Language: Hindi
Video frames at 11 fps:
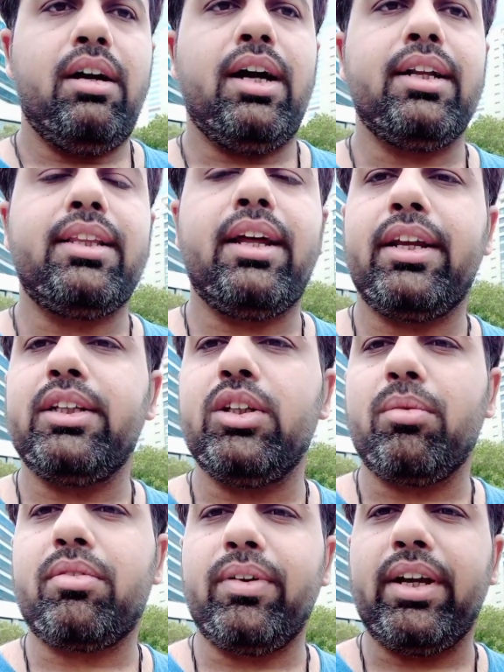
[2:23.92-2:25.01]
हर तरह की
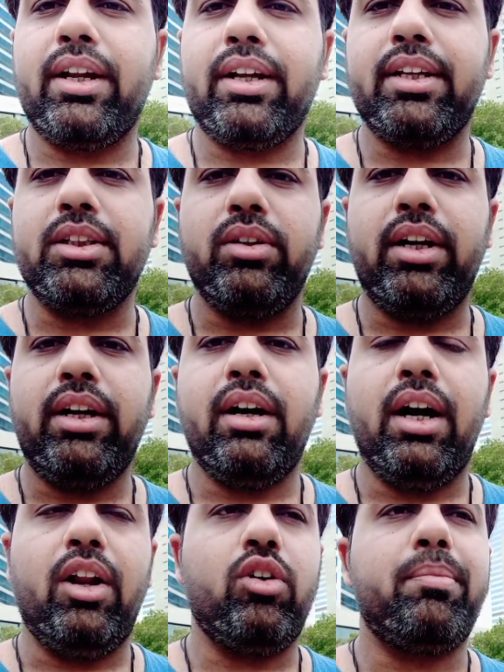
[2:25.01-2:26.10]
जॉब्स वगैरह की जो है
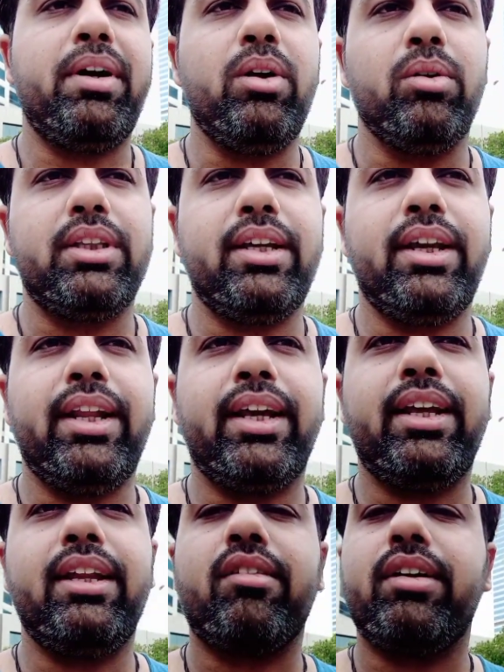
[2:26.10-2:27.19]
अलाउटमेंट होती है
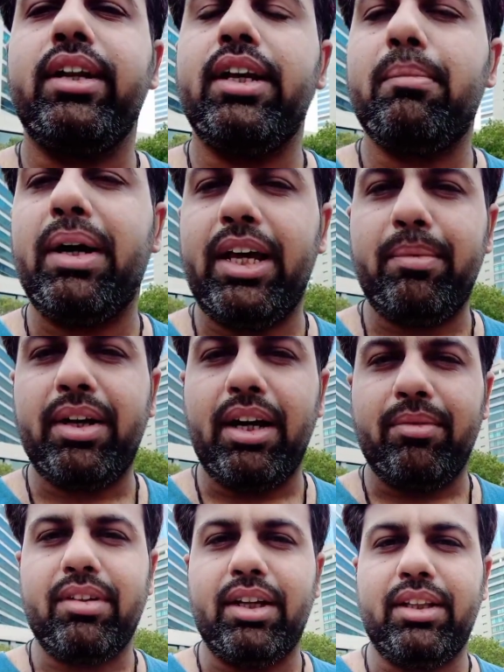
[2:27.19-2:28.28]
लेकिन इसके लिए पढ़ाई भी
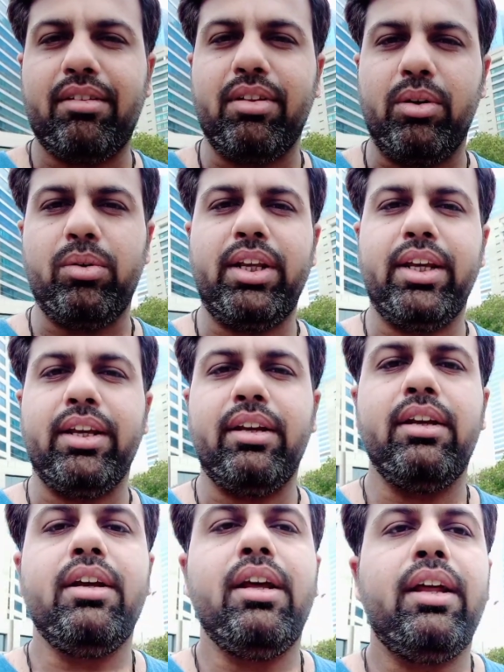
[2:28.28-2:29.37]
काफ़ी ज़्यादा ज़रूरी है
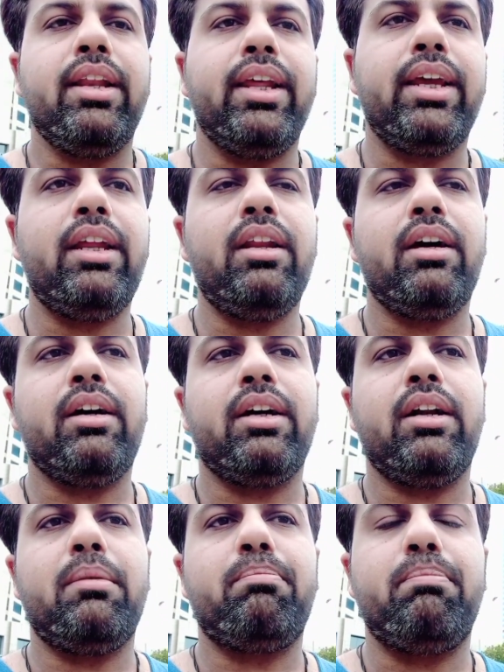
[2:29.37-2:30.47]
लेकिन
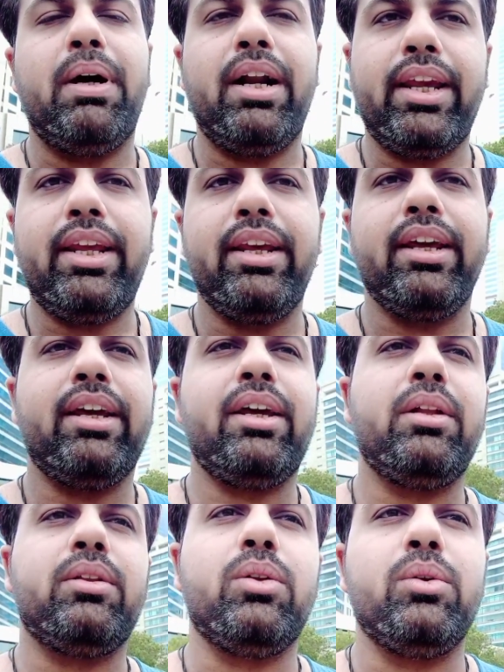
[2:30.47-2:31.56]
अगर पढ़ाई है
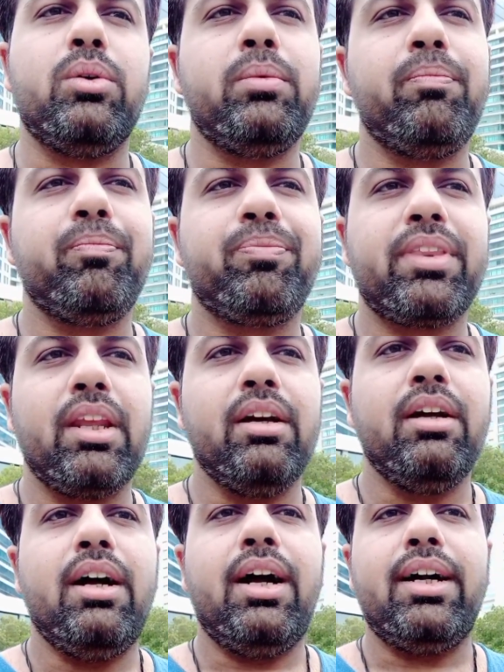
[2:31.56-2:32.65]
तो
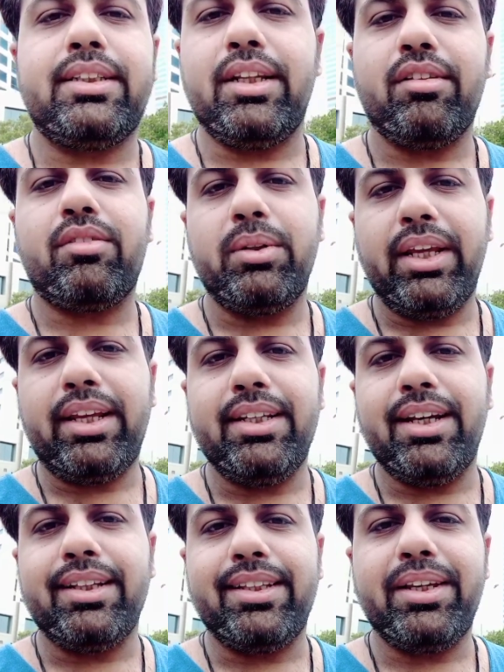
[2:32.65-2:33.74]
हर चीज़ तो देखी
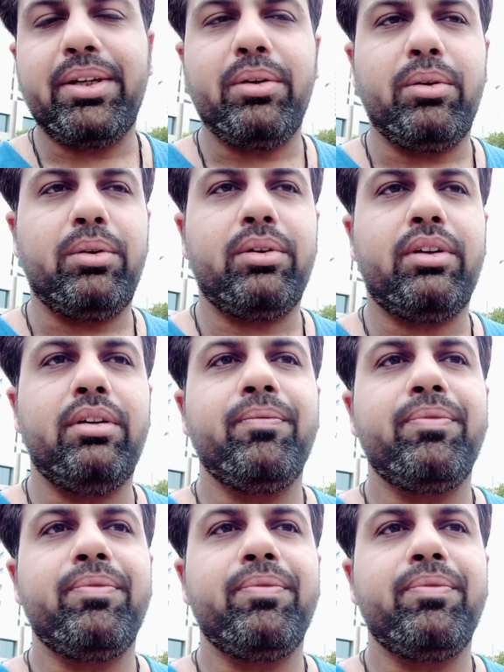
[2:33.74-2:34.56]
जाती है और